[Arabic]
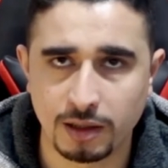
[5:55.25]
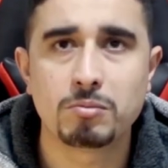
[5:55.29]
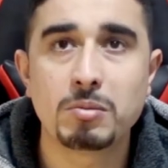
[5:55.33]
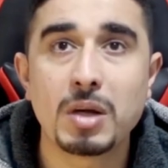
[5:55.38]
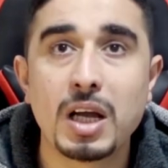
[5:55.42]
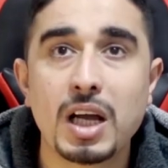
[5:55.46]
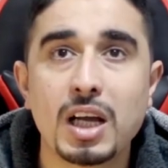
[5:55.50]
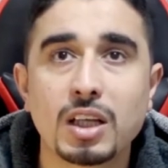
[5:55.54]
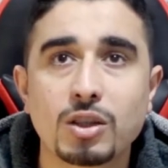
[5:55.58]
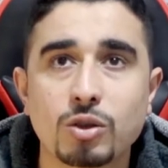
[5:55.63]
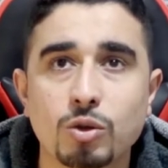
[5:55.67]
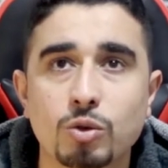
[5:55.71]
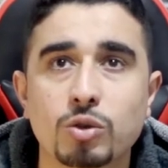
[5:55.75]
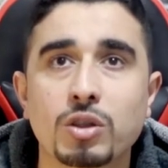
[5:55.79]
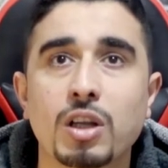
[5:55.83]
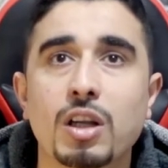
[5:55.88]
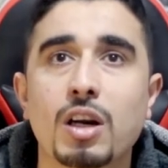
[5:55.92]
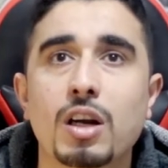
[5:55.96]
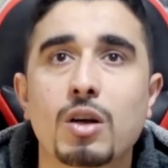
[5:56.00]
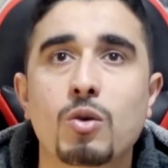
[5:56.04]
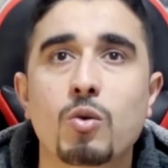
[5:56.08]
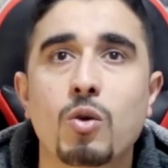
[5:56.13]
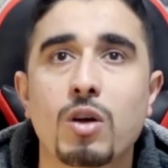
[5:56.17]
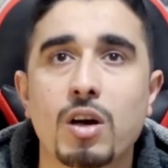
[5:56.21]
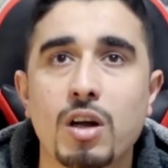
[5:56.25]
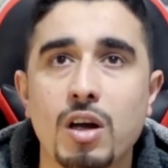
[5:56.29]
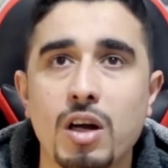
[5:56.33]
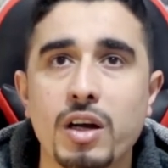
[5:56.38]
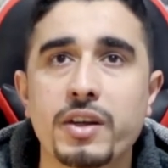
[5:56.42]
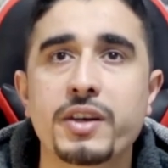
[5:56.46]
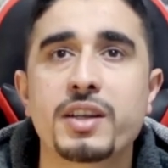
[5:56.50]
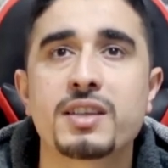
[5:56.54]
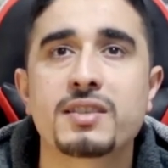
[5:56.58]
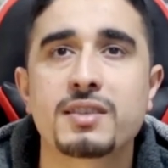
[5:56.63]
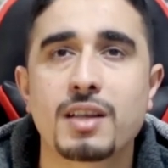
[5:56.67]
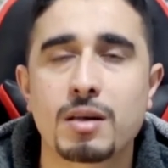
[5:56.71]
مات وترك وراه
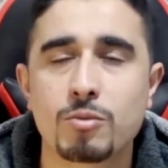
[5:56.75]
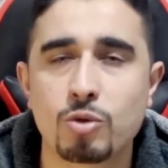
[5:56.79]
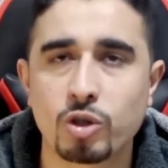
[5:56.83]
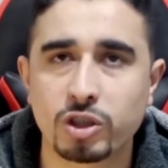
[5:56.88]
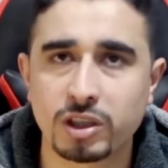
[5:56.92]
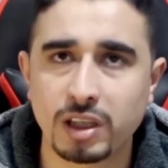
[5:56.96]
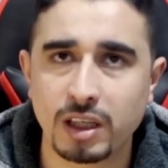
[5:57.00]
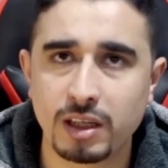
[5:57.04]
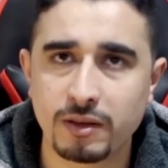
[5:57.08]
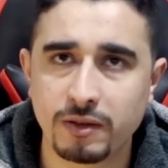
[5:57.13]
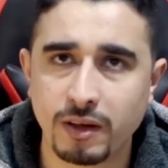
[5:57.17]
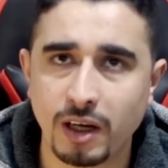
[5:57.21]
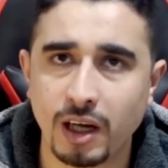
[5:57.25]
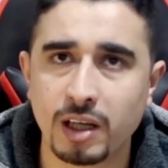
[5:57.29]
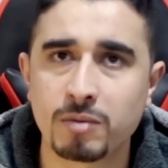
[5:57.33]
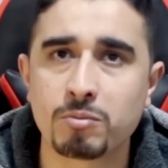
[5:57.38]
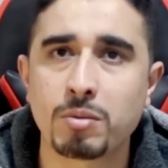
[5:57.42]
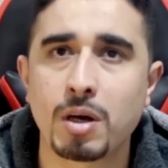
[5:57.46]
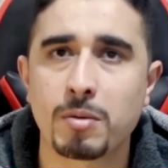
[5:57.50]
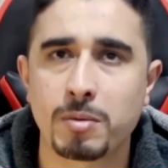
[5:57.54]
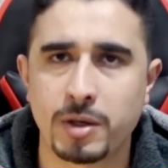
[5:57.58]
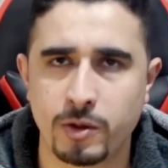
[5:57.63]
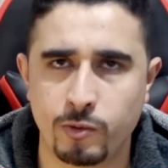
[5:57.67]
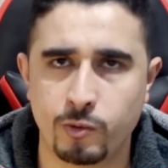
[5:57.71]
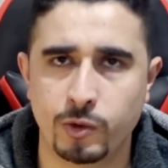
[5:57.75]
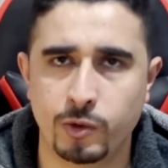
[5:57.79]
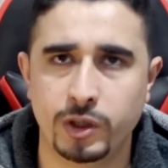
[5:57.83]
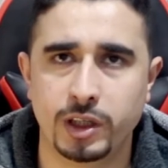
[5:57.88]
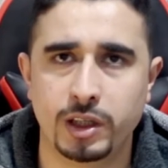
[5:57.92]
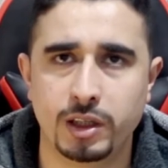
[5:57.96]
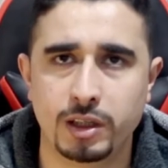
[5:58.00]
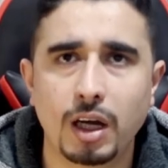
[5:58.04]
نظرة مختلفة عن بابا نويل